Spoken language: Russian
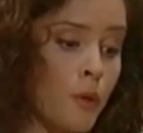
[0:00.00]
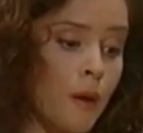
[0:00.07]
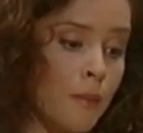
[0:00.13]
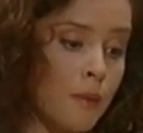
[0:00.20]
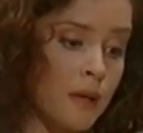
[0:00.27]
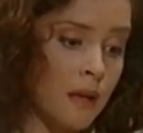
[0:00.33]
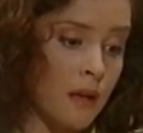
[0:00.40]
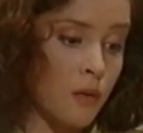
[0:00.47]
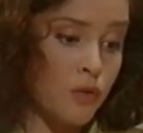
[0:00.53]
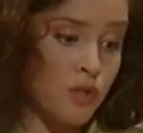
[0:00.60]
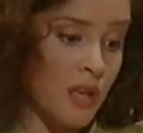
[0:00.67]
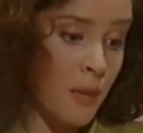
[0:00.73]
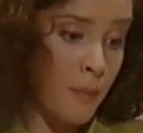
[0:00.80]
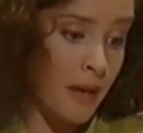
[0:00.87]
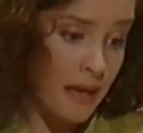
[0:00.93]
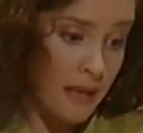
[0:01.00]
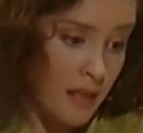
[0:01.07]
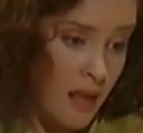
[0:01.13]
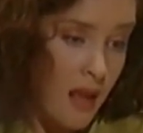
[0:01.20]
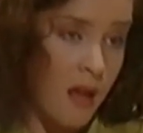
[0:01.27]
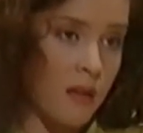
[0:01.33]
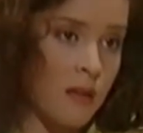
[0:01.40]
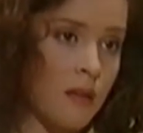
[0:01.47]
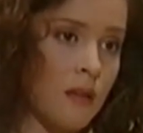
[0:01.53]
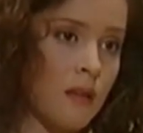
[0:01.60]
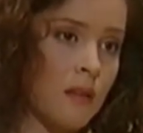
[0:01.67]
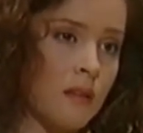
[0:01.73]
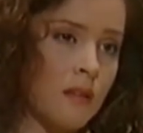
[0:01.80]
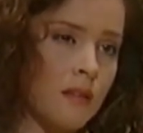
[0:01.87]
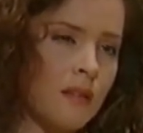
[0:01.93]
Августа. Может, тебе
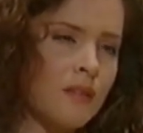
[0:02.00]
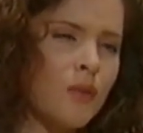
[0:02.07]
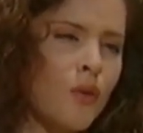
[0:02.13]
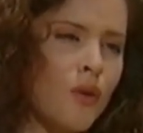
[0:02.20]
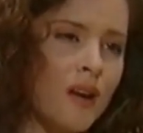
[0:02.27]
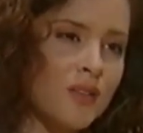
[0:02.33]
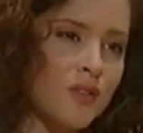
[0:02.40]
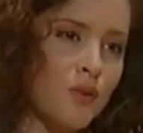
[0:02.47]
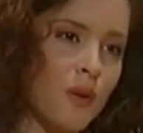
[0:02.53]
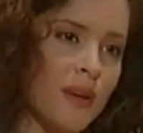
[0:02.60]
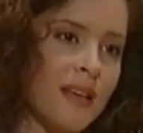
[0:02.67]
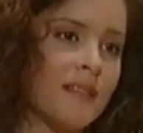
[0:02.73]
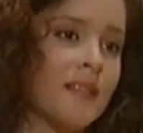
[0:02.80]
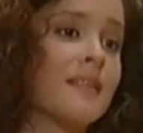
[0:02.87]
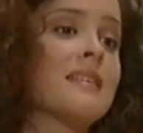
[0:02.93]
действительно стоит попробовать?